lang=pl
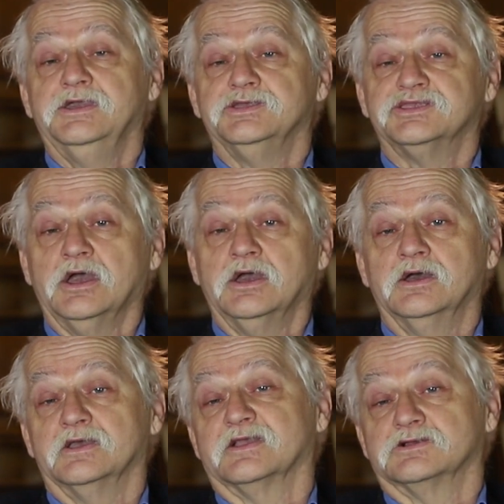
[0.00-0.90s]
I
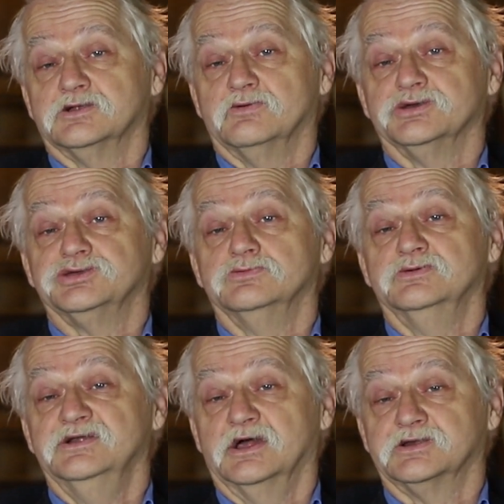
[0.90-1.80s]
tak zaczęła się
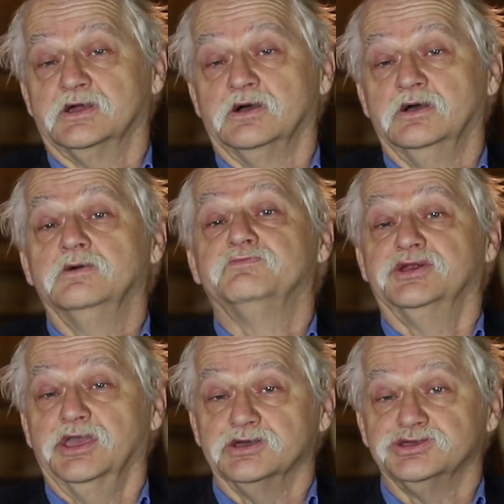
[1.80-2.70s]
nasza
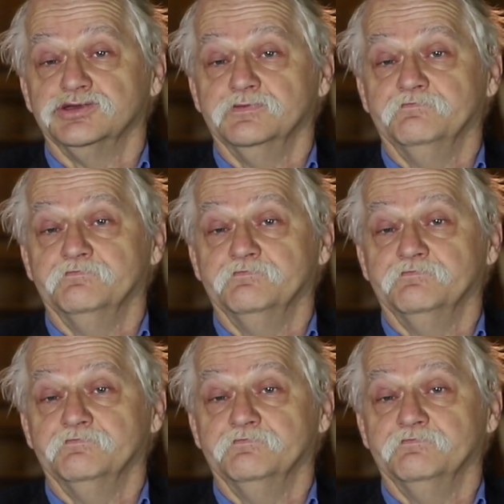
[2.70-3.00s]
przyjaźń.